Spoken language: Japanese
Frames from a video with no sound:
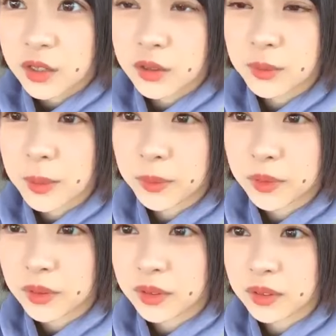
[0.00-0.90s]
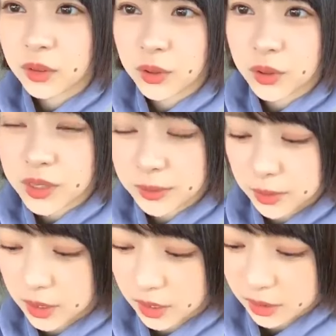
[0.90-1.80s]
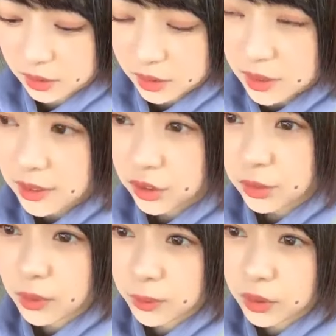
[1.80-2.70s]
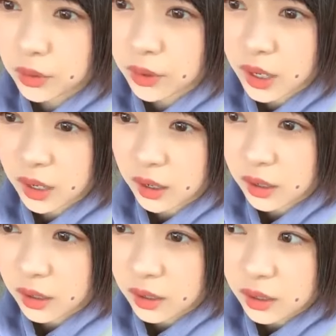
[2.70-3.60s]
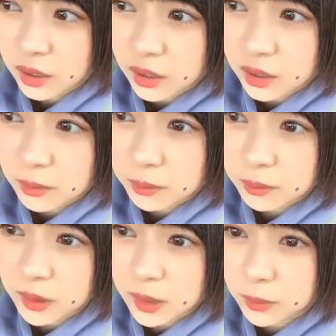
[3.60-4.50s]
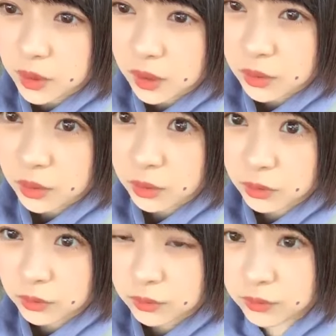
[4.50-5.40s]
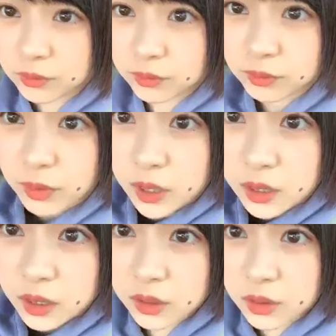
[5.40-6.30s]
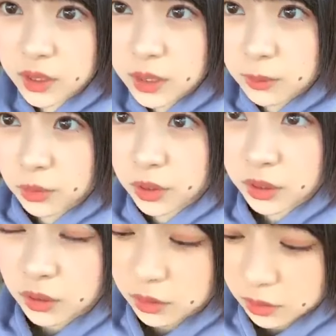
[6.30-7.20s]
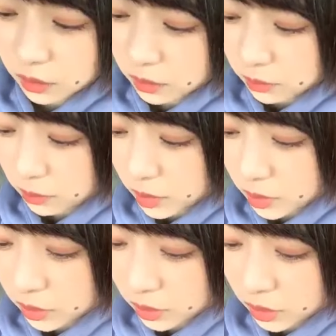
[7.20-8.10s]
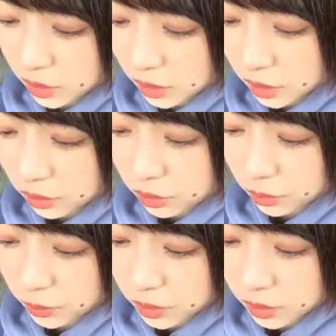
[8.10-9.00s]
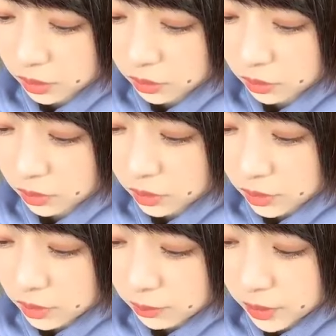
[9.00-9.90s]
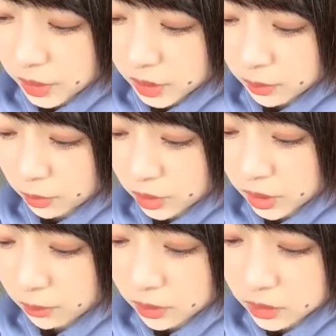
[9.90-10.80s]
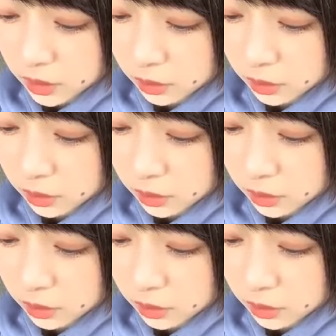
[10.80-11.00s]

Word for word: 熊本東京寒いんだ熊本はまあでも結構パーカー裏起毛だからかパーカーでいられると思ったけどまあ中も着てます